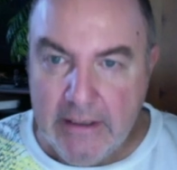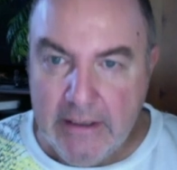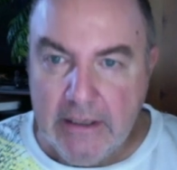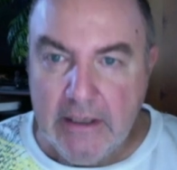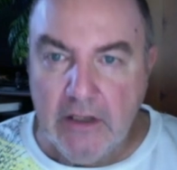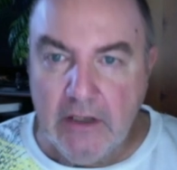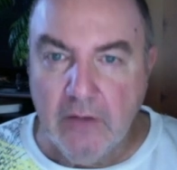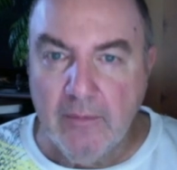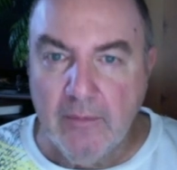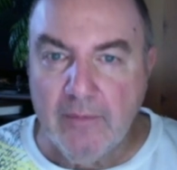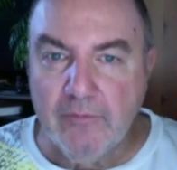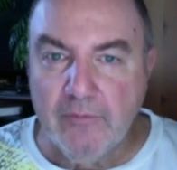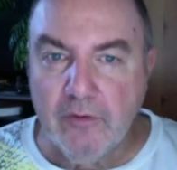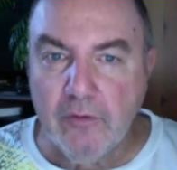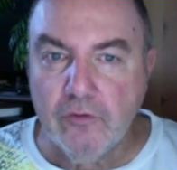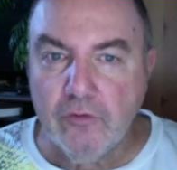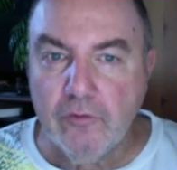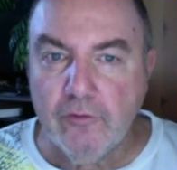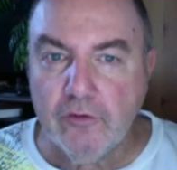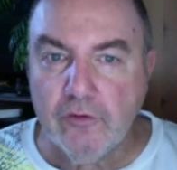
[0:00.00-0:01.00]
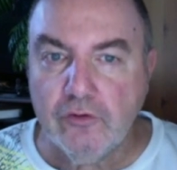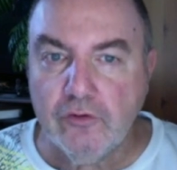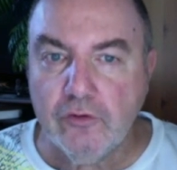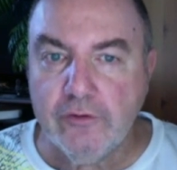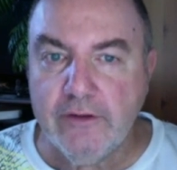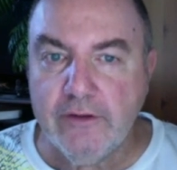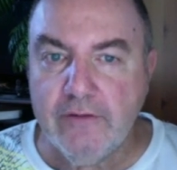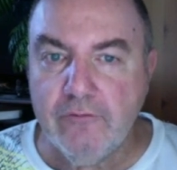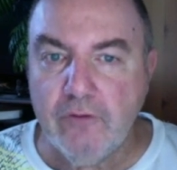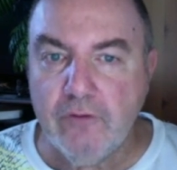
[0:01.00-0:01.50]
Et en même temps, de votre
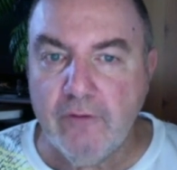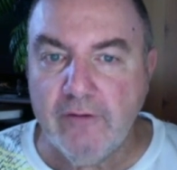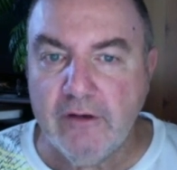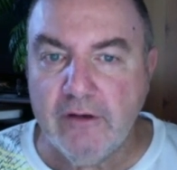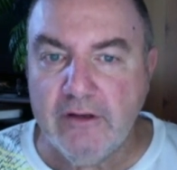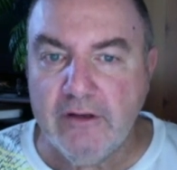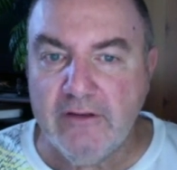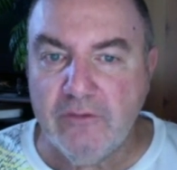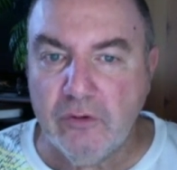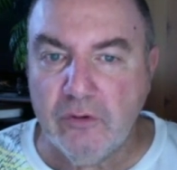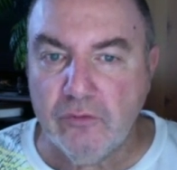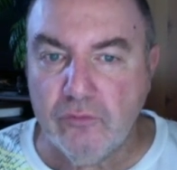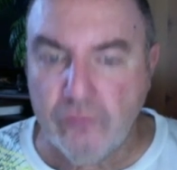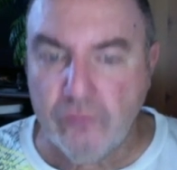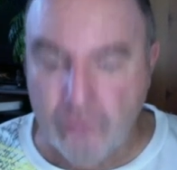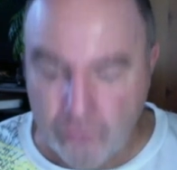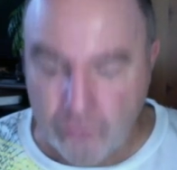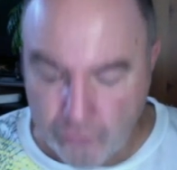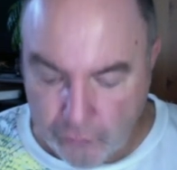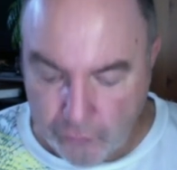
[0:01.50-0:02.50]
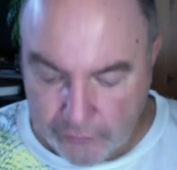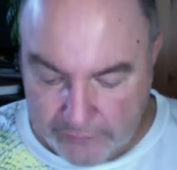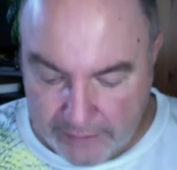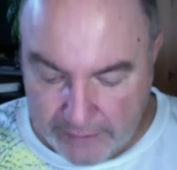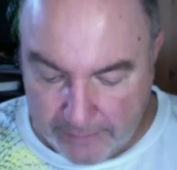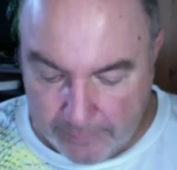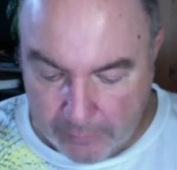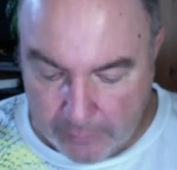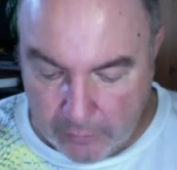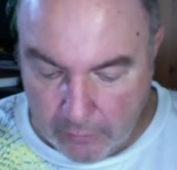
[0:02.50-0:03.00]
côté, vous avec l'histoire du, du cerf
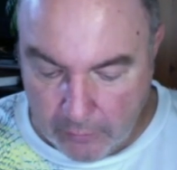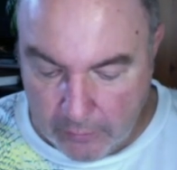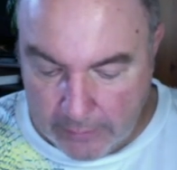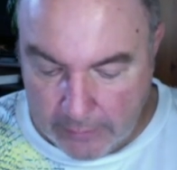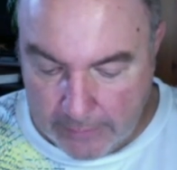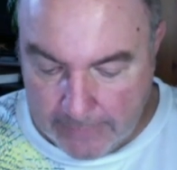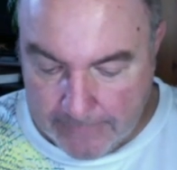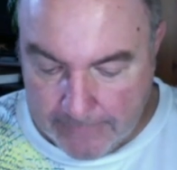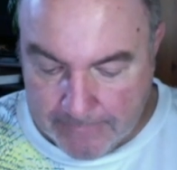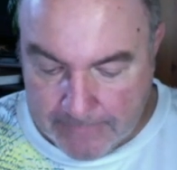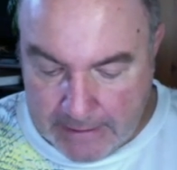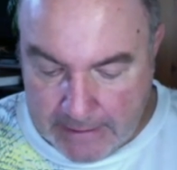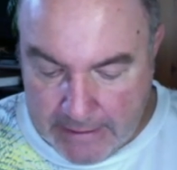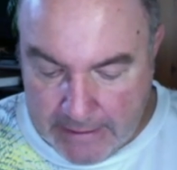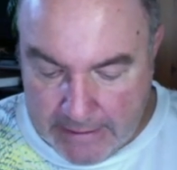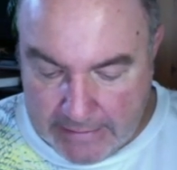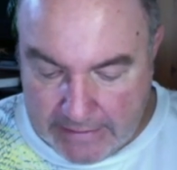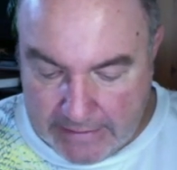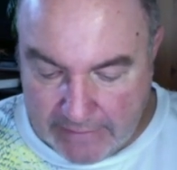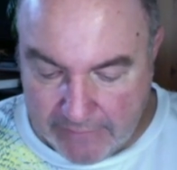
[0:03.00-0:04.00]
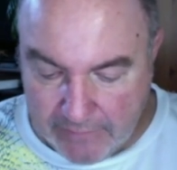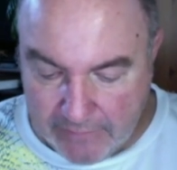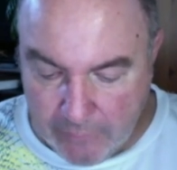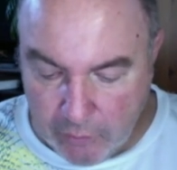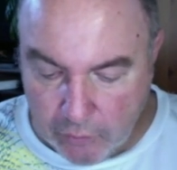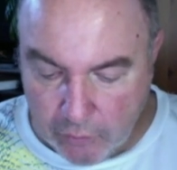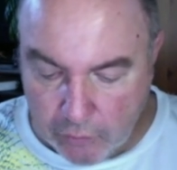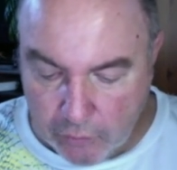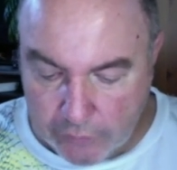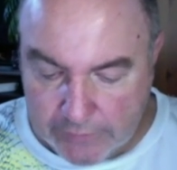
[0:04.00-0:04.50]
blanc là, il y a vraiment le
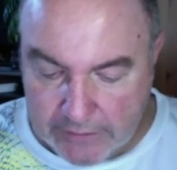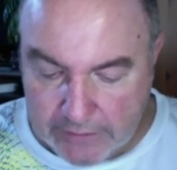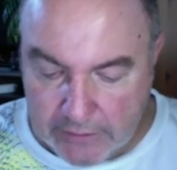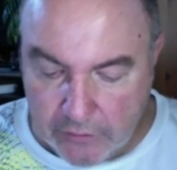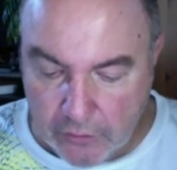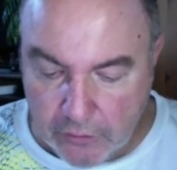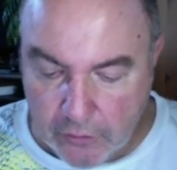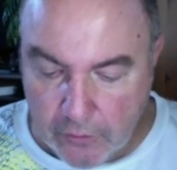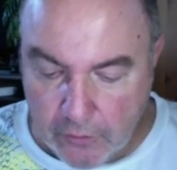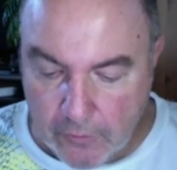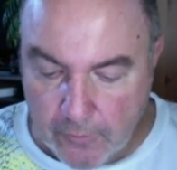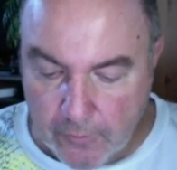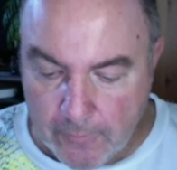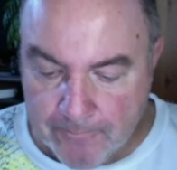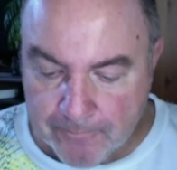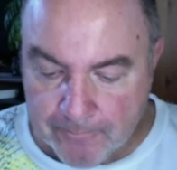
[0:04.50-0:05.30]
côté de